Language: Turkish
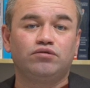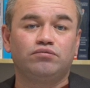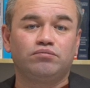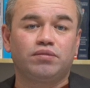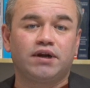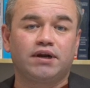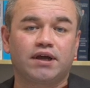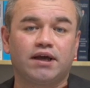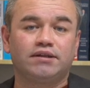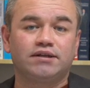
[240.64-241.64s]
tüm
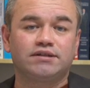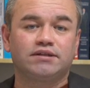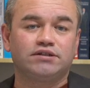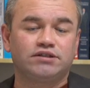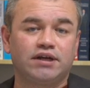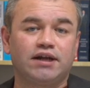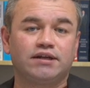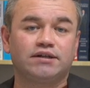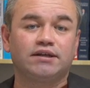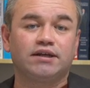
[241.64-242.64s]
perakende satış
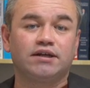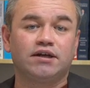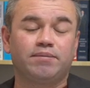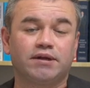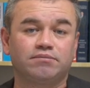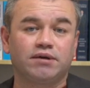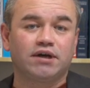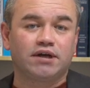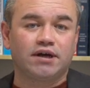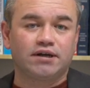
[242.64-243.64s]
yerlerini kapatma
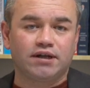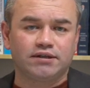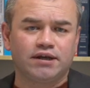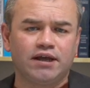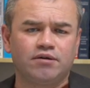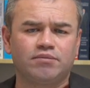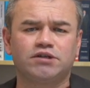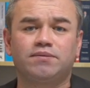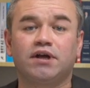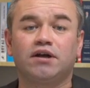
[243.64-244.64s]
kararı aldı.
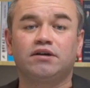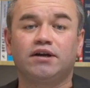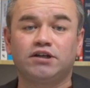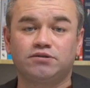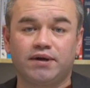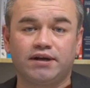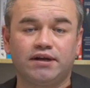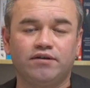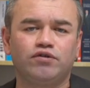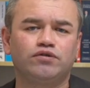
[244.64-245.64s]
Başbakan Kreşmer,
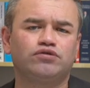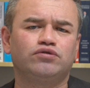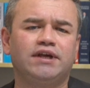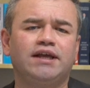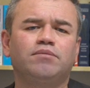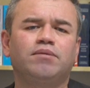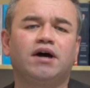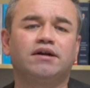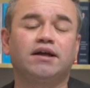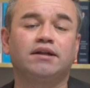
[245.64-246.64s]
virüsün ilk
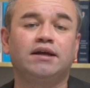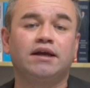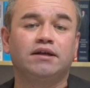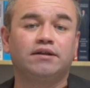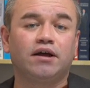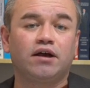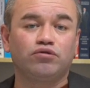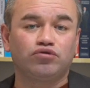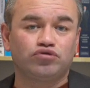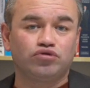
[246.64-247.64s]
bahardan daha
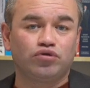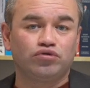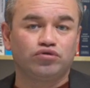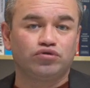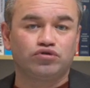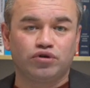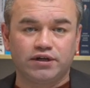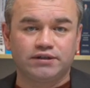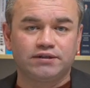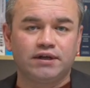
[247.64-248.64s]
güçlü olduğunu
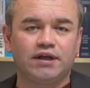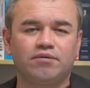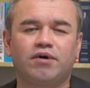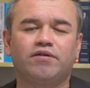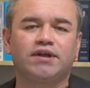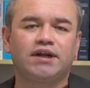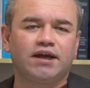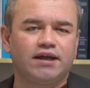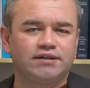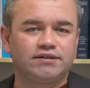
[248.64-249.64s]
söyledi. Bavyera
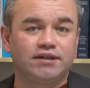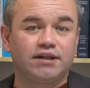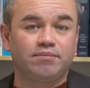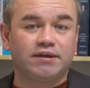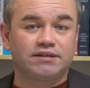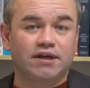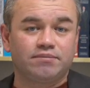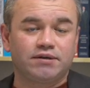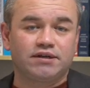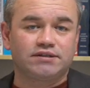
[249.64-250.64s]
eyaletinde de
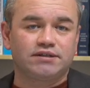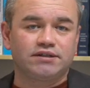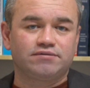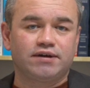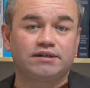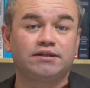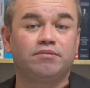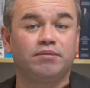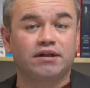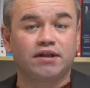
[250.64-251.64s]
benzer bir hazırlık var.
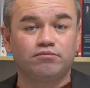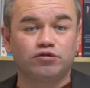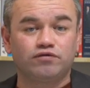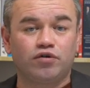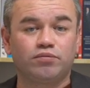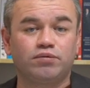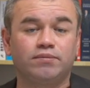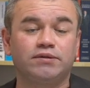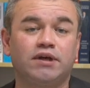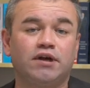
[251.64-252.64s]

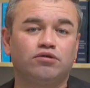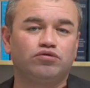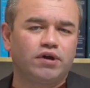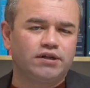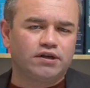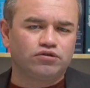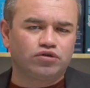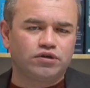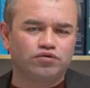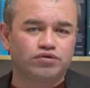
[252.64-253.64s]
Mecklenburg-Vorpommern Noel'den
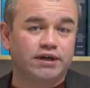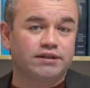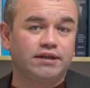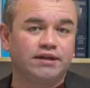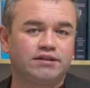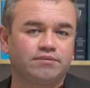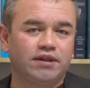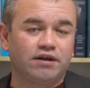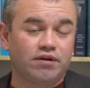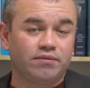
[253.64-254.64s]
sonra uzaktan
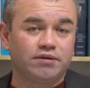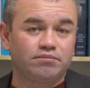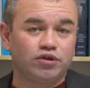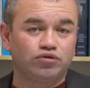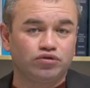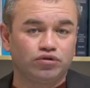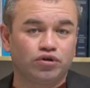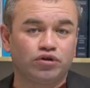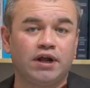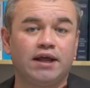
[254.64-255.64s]
eğitime devam etmeyi
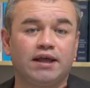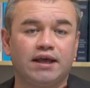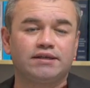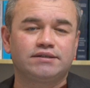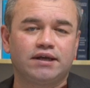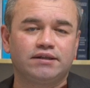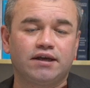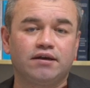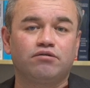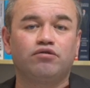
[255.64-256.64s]
düşünüyor.
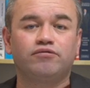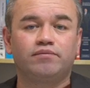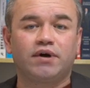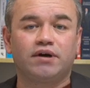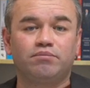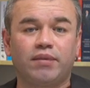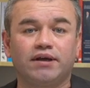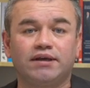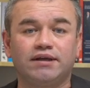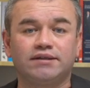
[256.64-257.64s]
Hessen'de Offenbach,
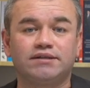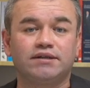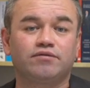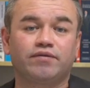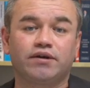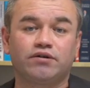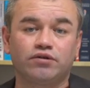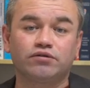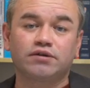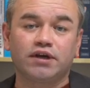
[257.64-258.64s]
Main Kinzig ve
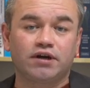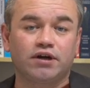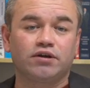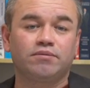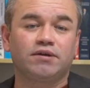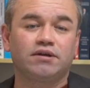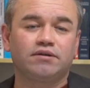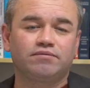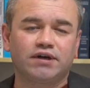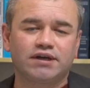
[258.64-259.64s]
Grossgera gibi
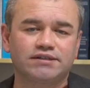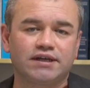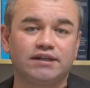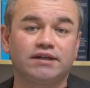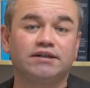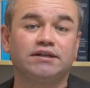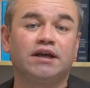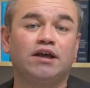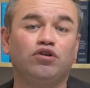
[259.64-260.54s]
vaka sayılarının